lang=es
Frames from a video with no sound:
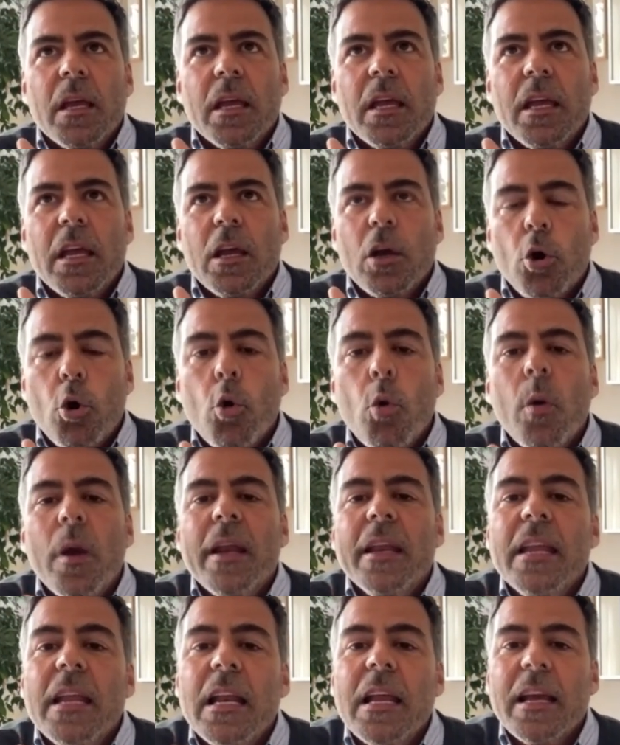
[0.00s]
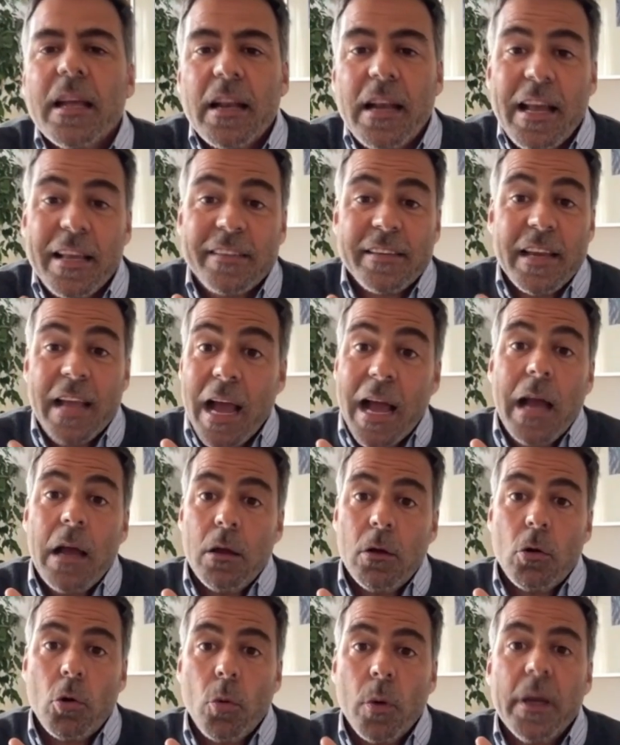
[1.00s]
eh, juveniles clase
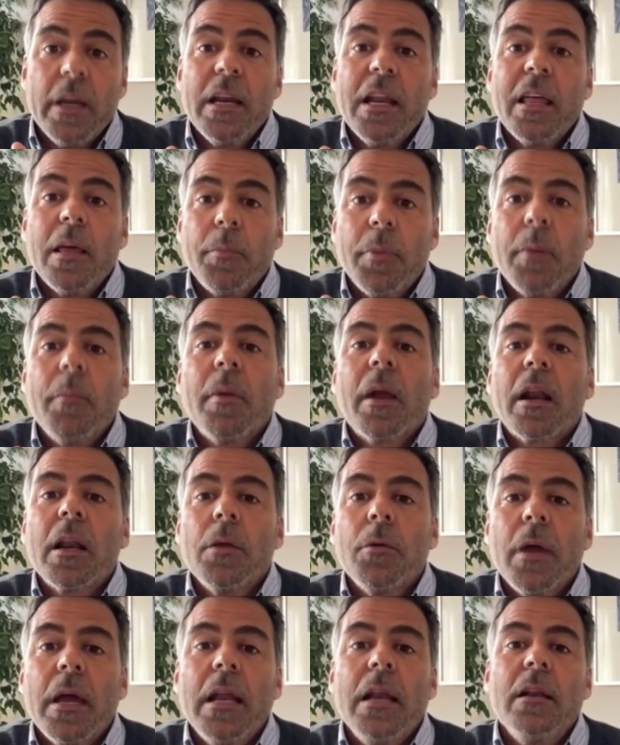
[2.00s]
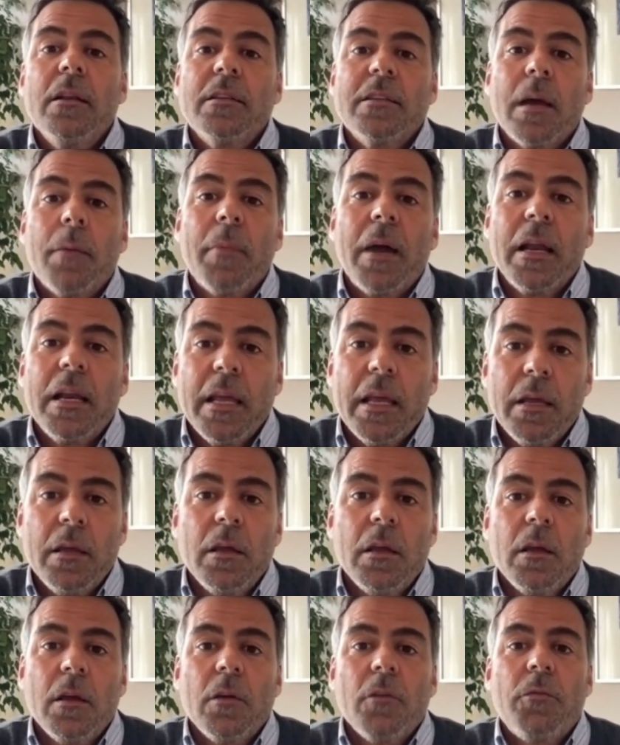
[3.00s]
A, juveniles de primer nivel,
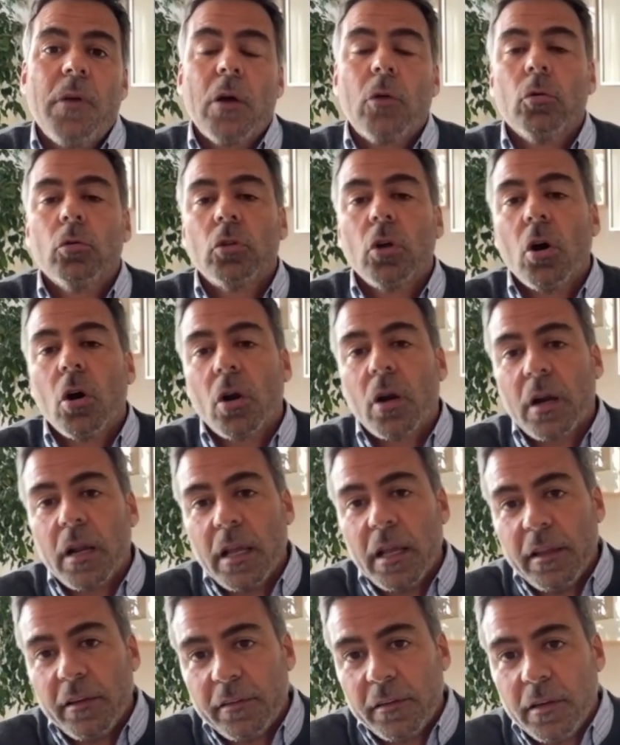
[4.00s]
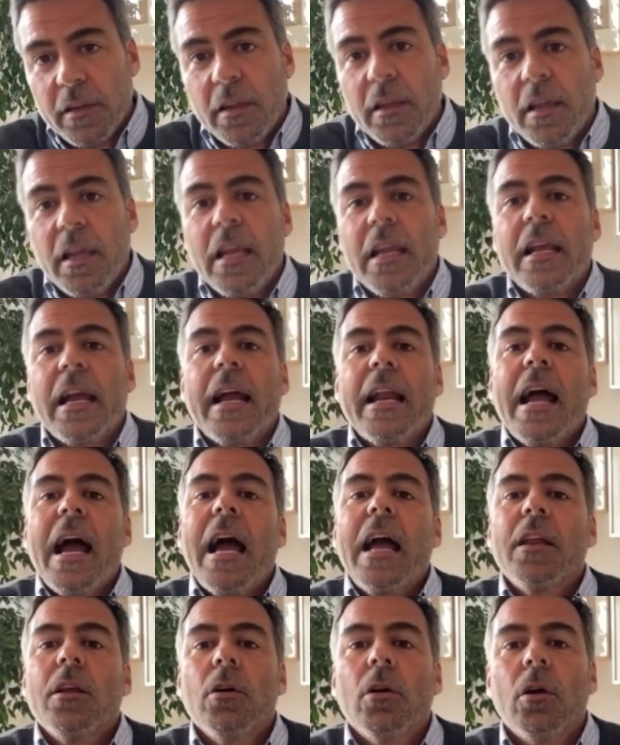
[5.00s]
llamale Facu Torres, El
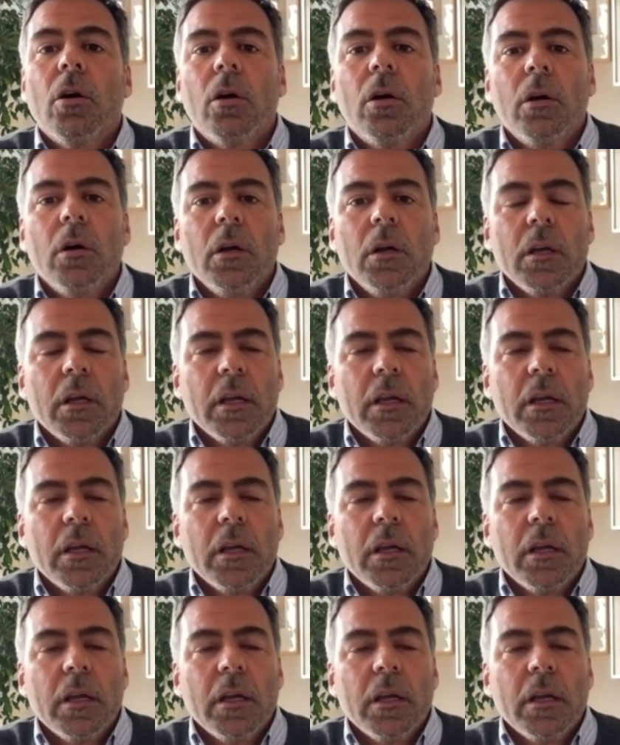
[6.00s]
Canario,